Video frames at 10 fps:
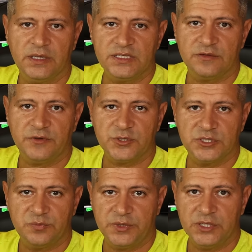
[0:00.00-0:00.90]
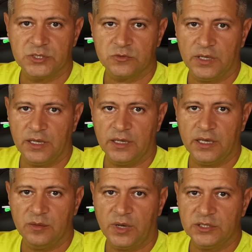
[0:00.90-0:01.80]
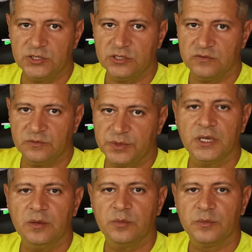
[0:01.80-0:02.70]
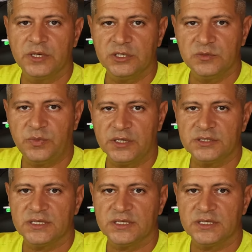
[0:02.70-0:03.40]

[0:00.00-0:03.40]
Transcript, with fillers: e nessa faixa de preço ela é imbatível, porque grande parte